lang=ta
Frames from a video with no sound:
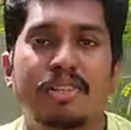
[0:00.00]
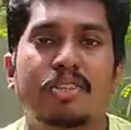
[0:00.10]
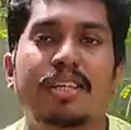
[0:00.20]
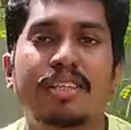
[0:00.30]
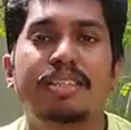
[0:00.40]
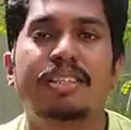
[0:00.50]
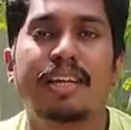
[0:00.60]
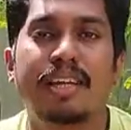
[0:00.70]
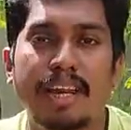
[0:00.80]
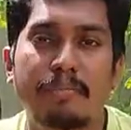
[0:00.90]
ஸோ இட்ஸ்
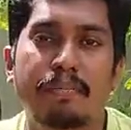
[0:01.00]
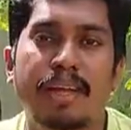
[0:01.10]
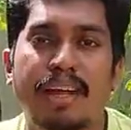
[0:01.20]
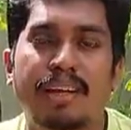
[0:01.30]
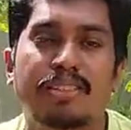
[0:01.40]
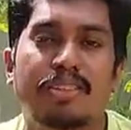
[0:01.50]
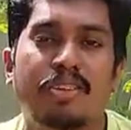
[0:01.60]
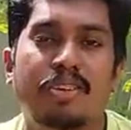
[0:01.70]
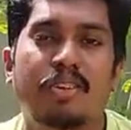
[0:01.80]
கிரேப் கேக் ஸோ